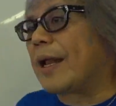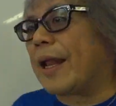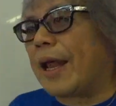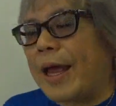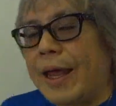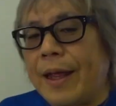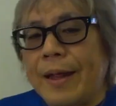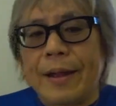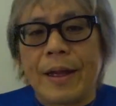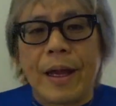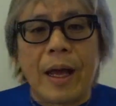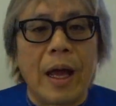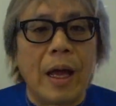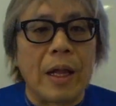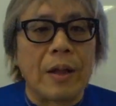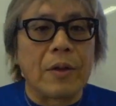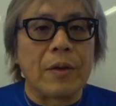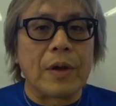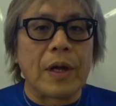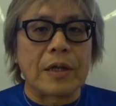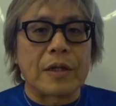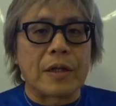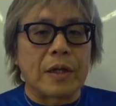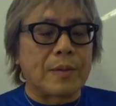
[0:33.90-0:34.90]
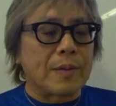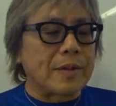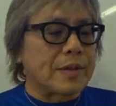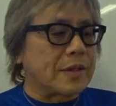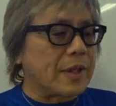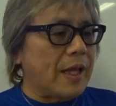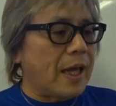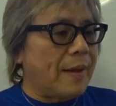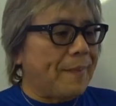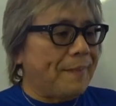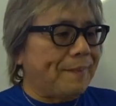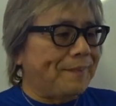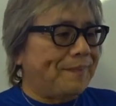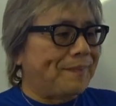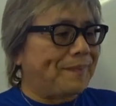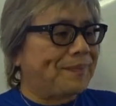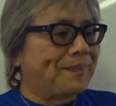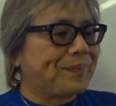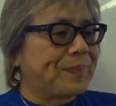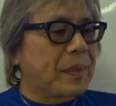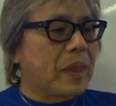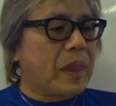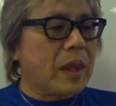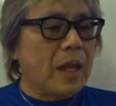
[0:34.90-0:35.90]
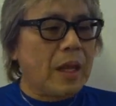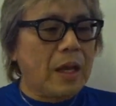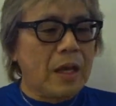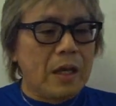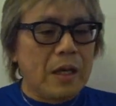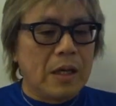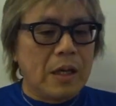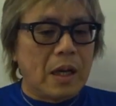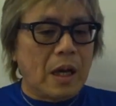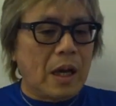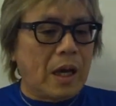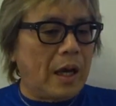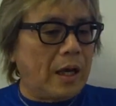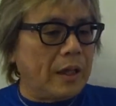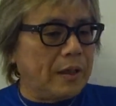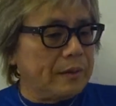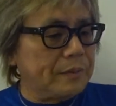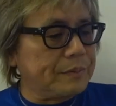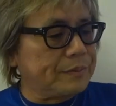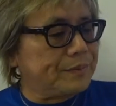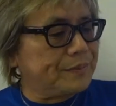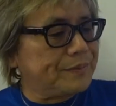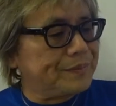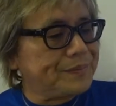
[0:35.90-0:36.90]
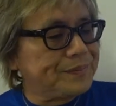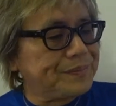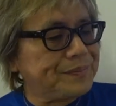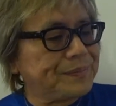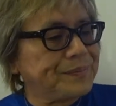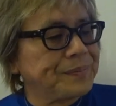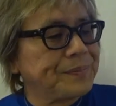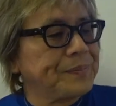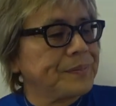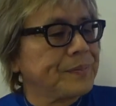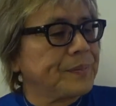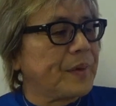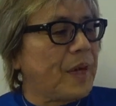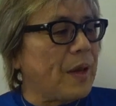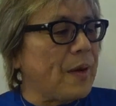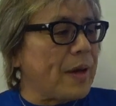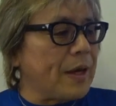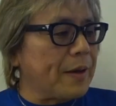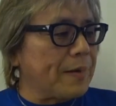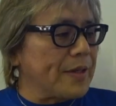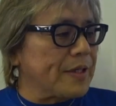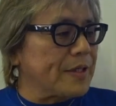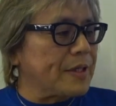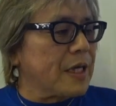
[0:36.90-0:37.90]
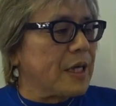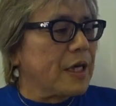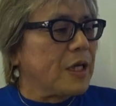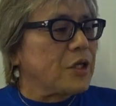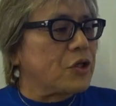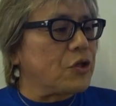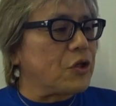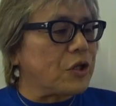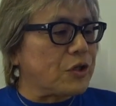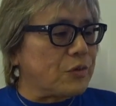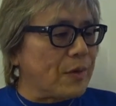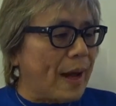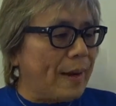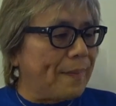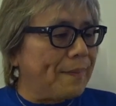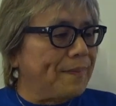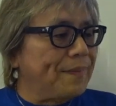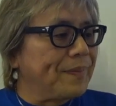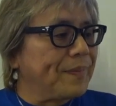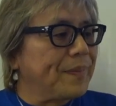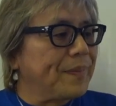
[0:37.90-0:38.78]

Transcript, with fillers: ね、あのやっていきますね。はい。では、いきます。11は、